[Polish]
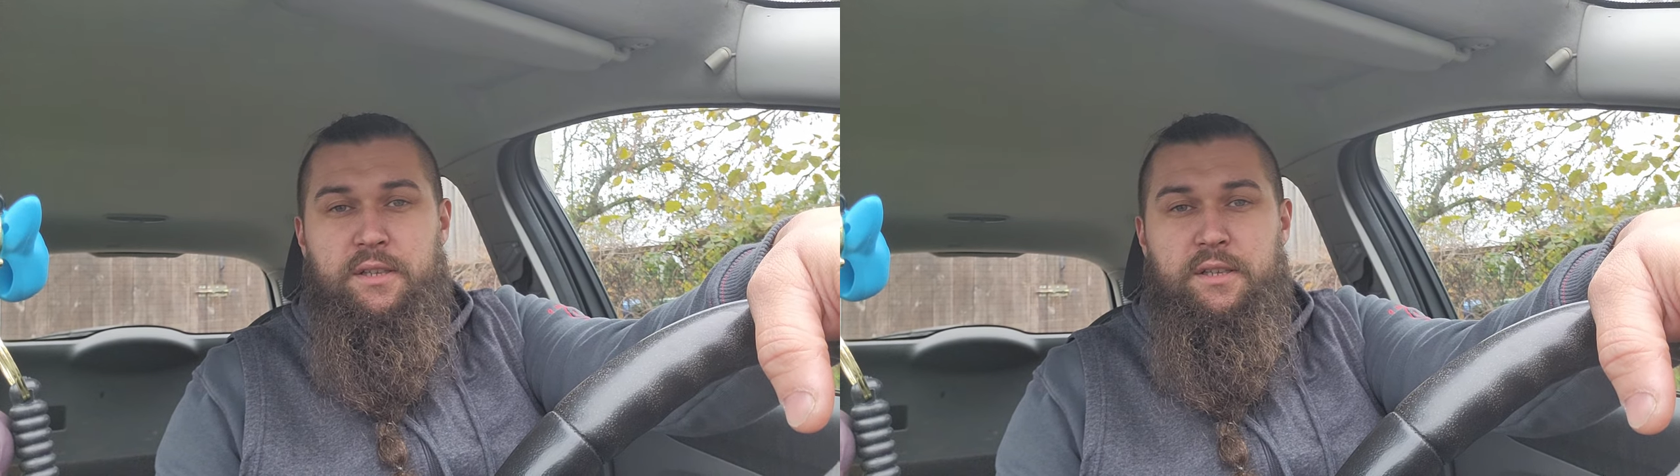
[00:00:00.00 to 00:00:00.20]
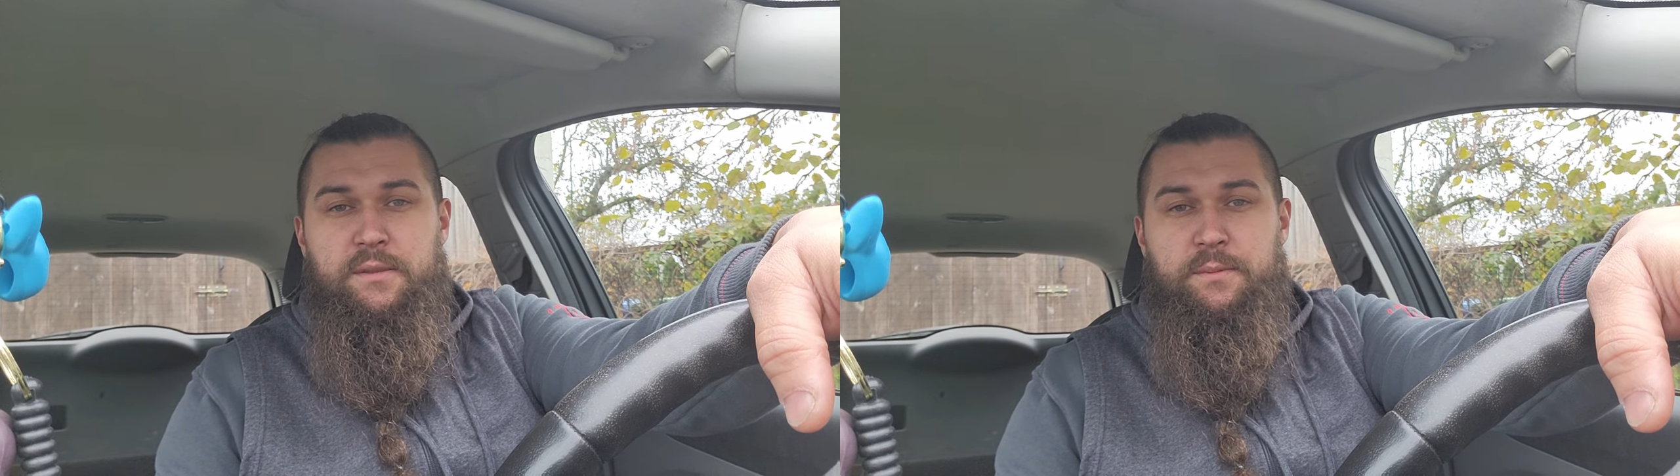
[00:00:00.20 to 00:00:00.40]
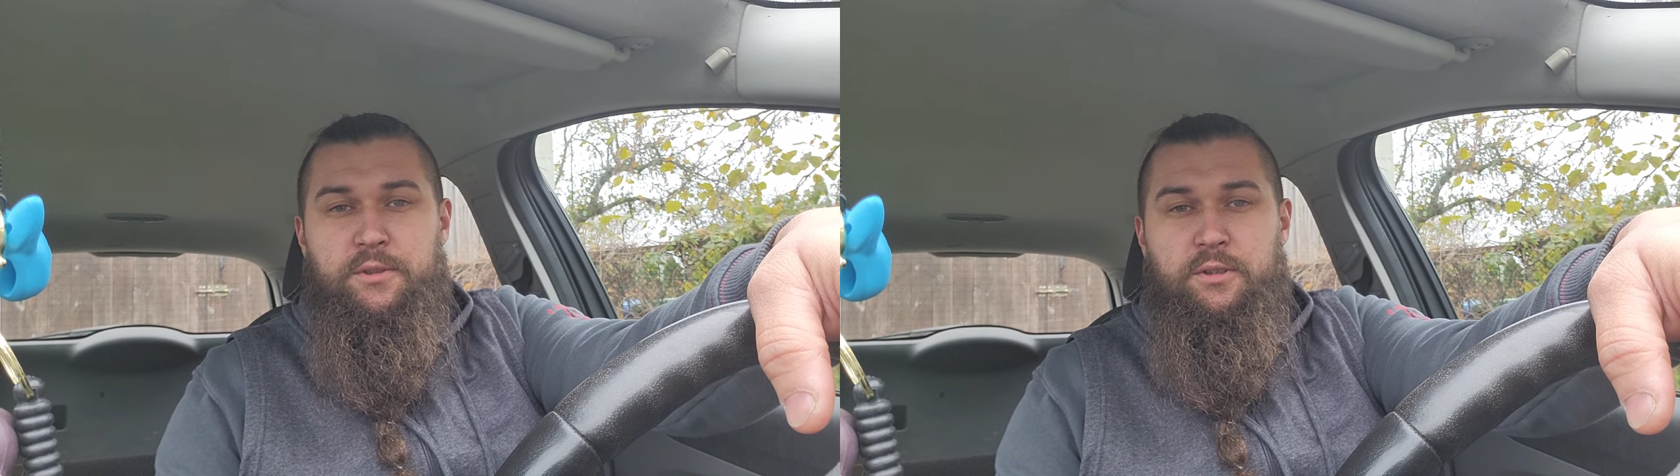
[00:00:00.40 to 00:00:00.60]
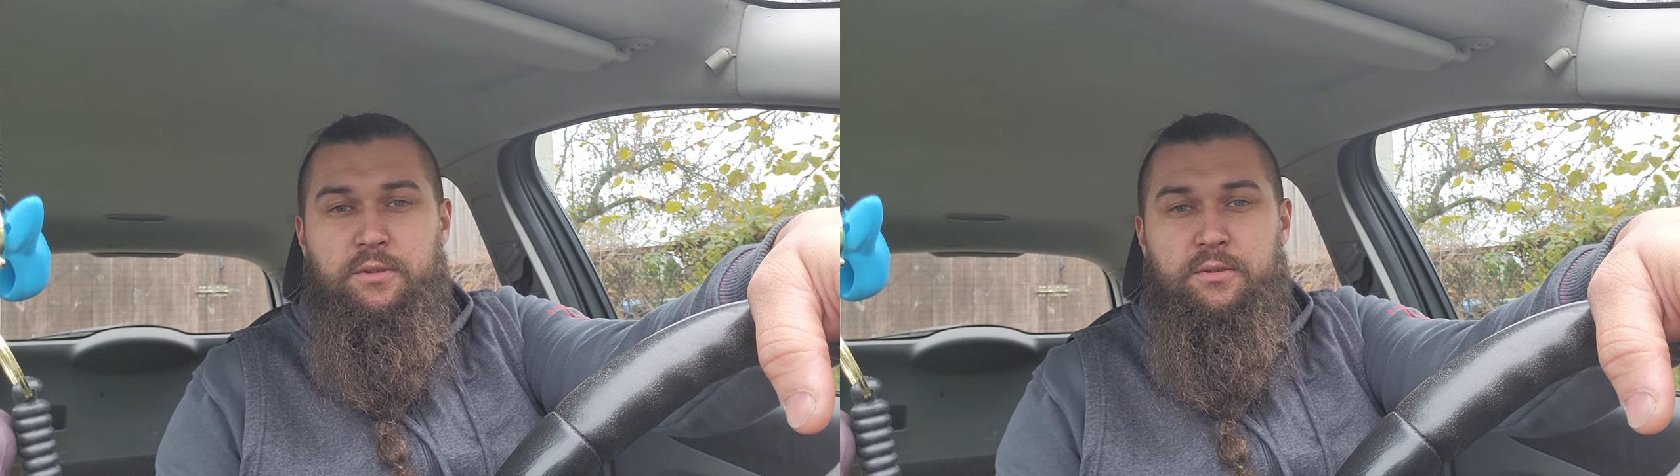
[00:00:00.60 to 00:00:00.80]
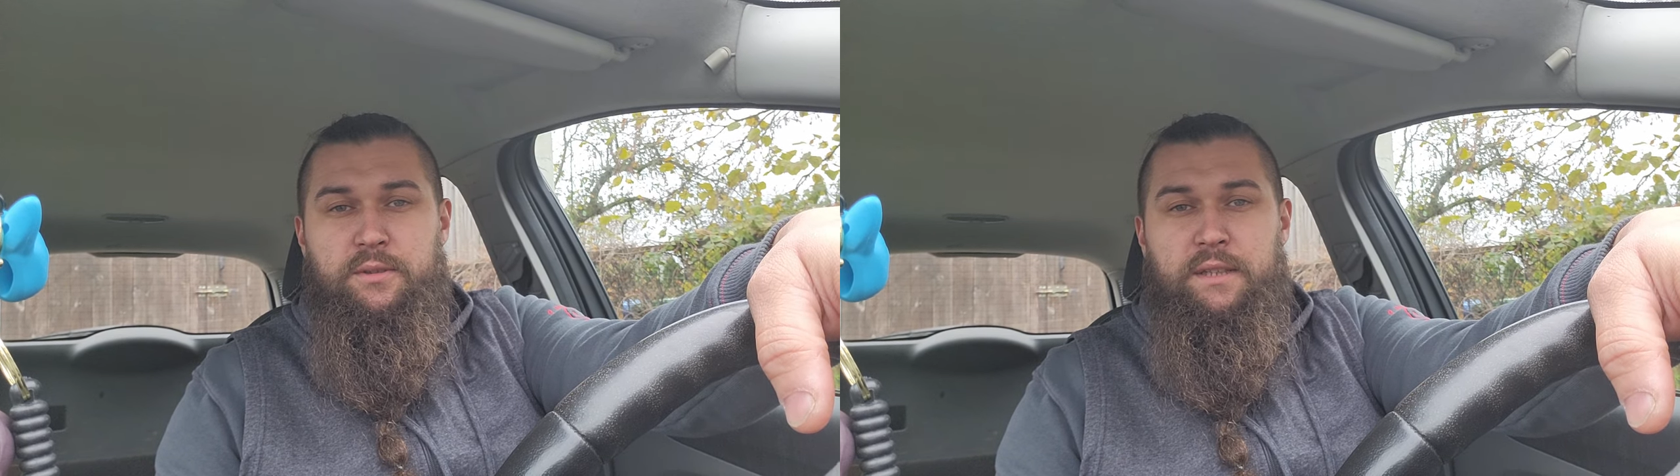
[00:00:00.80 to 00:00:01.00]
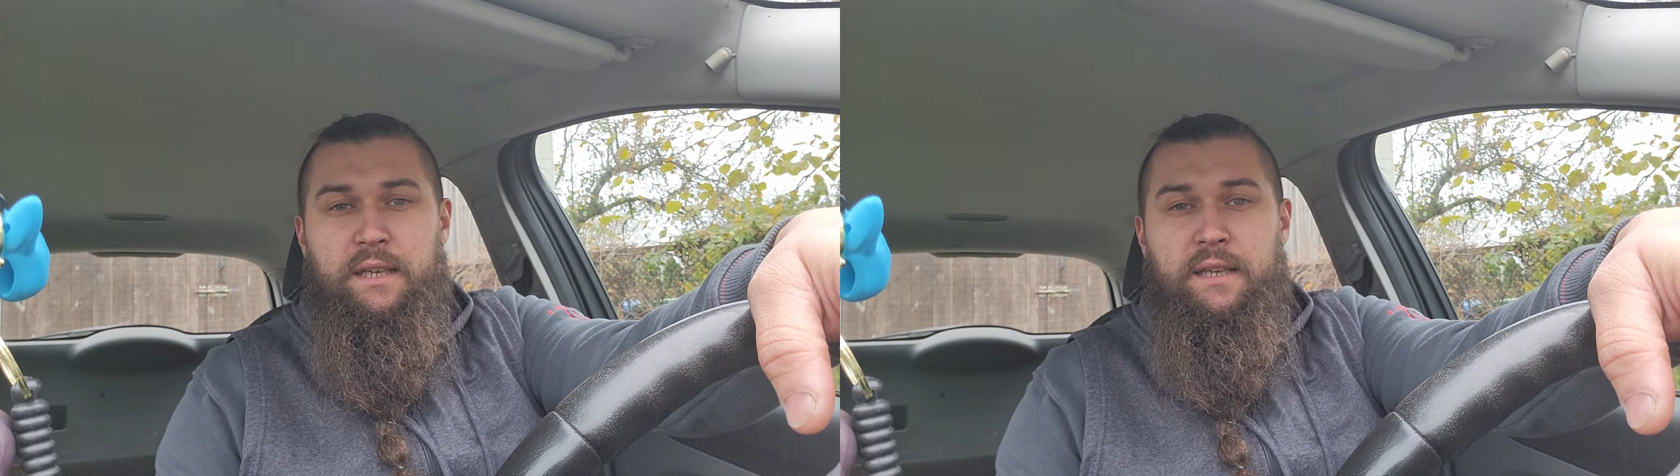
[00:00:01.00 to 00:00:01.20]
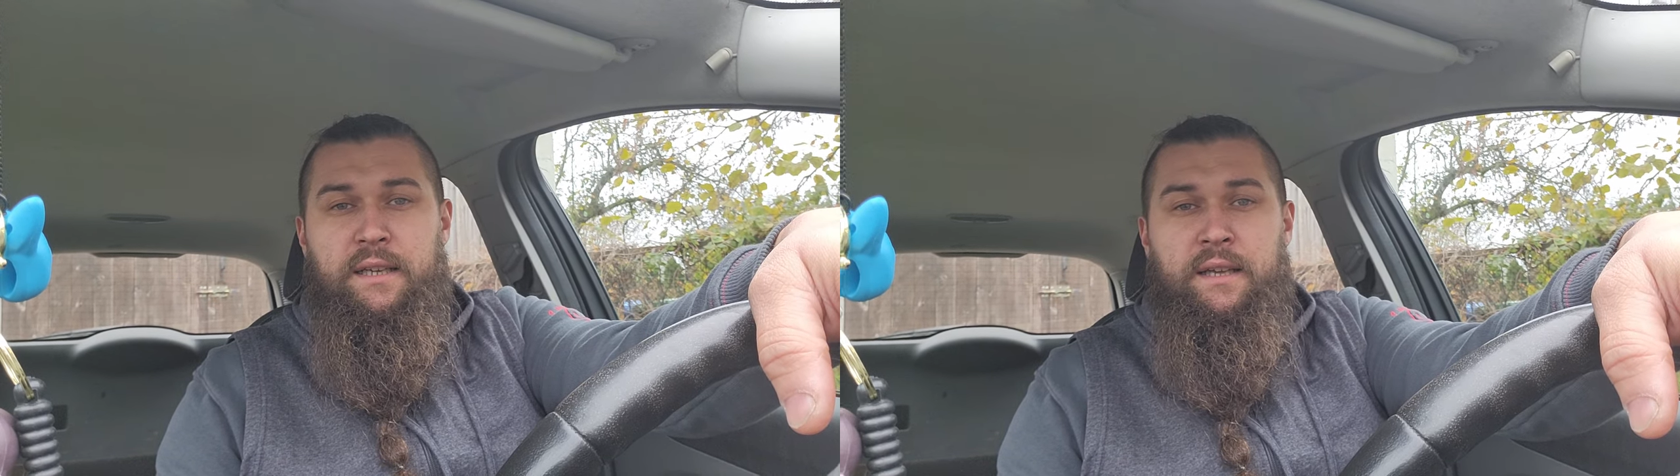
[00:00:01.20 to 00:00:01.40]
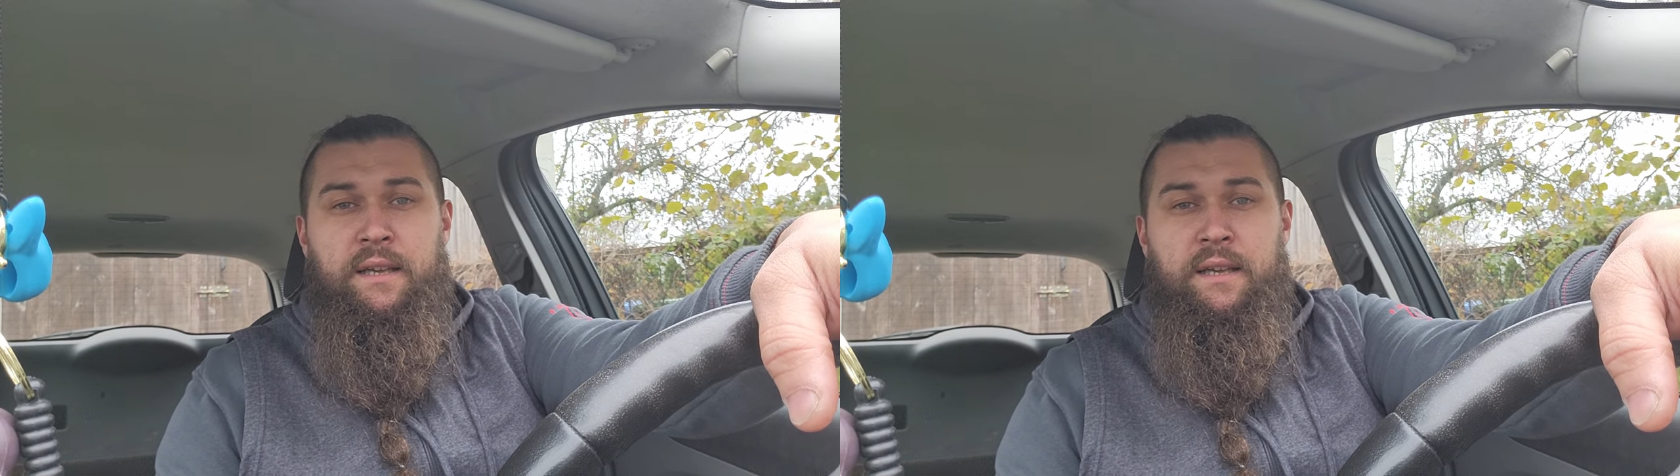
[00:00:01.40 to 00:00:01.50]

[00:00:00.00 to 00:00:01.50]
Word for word: e, z początku dnia.